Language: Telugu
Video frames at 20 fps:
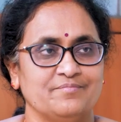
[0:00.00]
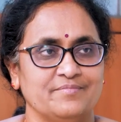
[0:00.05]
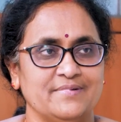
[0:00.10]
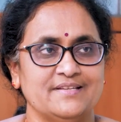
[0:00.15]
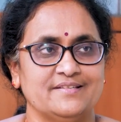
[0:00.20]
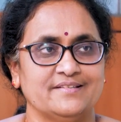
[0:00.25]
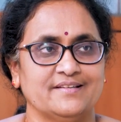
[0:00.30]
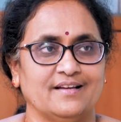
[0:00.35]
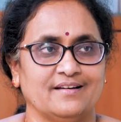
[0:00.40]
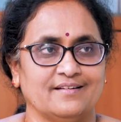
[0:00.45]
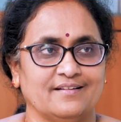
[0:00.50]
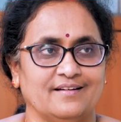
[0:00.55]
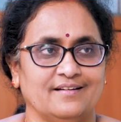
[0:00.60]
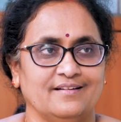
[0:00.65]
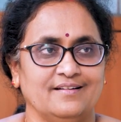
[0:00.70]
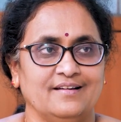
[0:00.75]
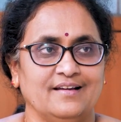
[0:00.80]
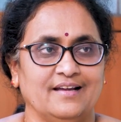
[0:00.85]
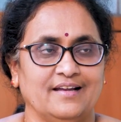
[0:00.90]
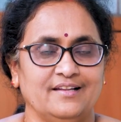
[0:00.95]
బేసికల్గా
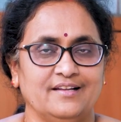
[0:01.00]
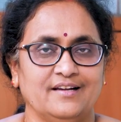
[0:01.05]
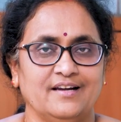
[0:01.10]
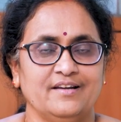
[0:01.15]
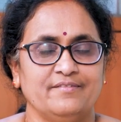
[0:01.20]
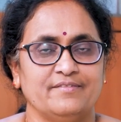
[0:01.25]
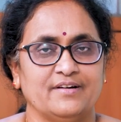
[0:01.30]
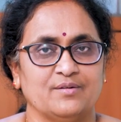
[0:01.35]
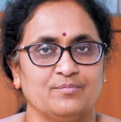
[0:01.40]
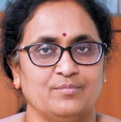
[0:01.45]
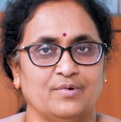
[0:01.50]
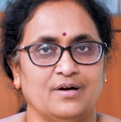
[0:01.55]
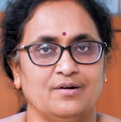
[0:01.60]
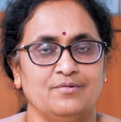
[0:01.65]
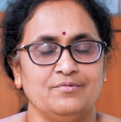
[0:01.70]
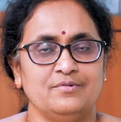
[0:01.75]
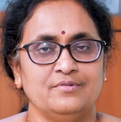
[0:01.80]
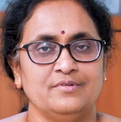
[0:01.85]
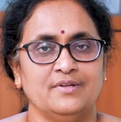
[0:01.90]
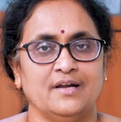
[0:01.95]
ఎందుకంటే వీళ్ళకి
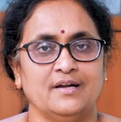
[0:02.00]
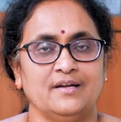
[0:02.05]
బాగుంటుంది